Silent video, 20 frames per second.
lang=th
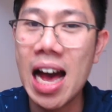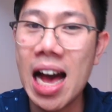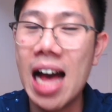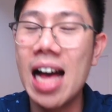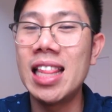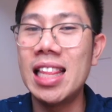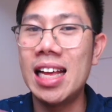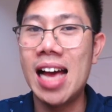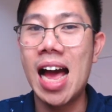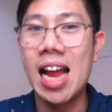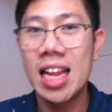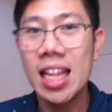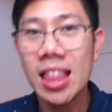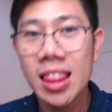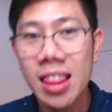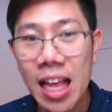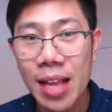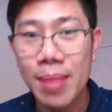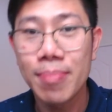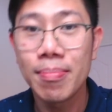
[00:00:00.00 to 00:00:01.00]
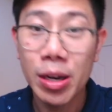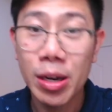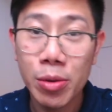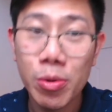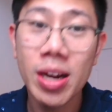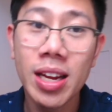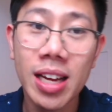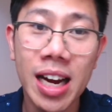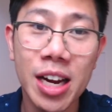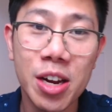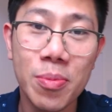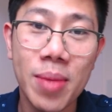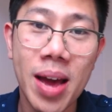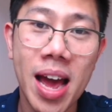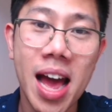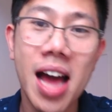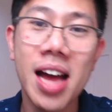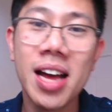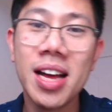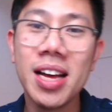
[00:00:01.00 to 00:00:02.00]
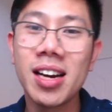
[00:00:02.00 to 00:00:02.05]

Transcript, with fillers: อสังหาที่ติดมาด้วยเลยถูกไหมฮะ